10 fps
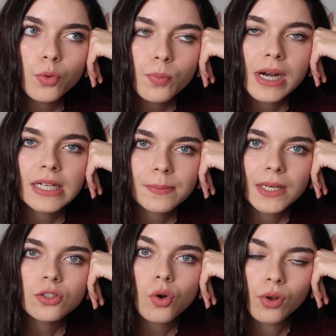Bu biraz
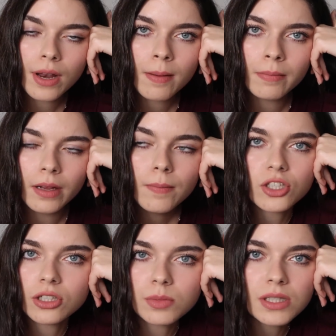bence önemli.
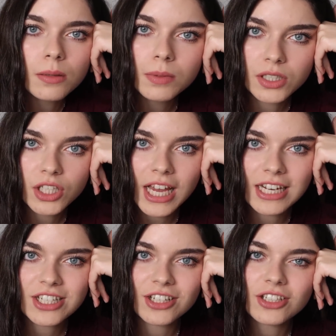Canımız tabii ki
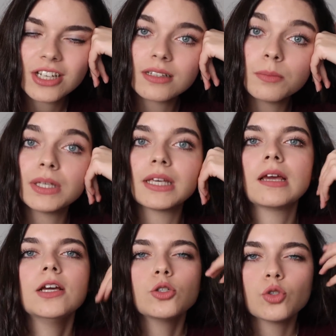şeker çekecek. Tabii
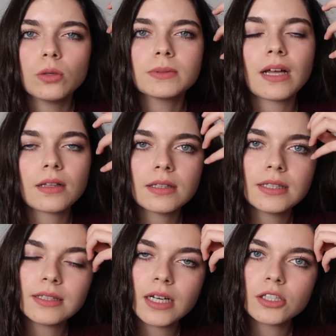ki şöyle bir tatlı
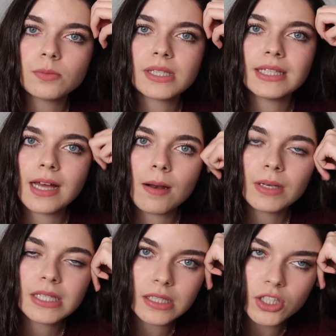ihtiyacımızı
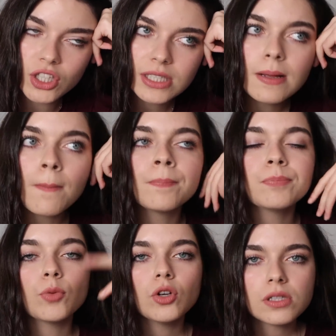gidermek isteyeceğiz.
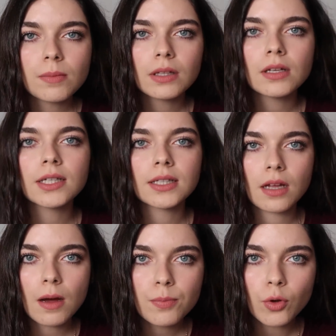Böyle zamanlarda
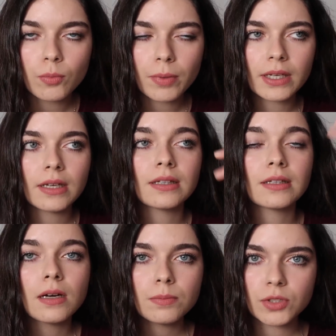ne yapıyorum peki ya da
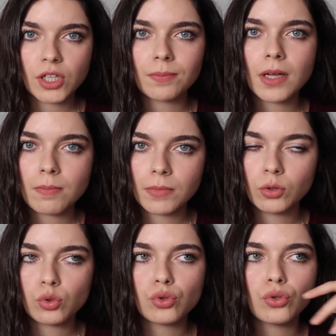ne yapacağım, ne
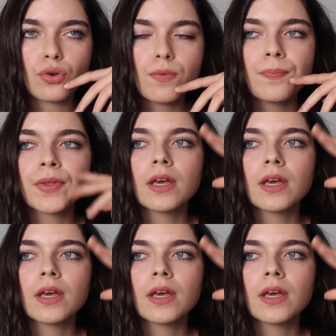yapmayı düşünüyorum.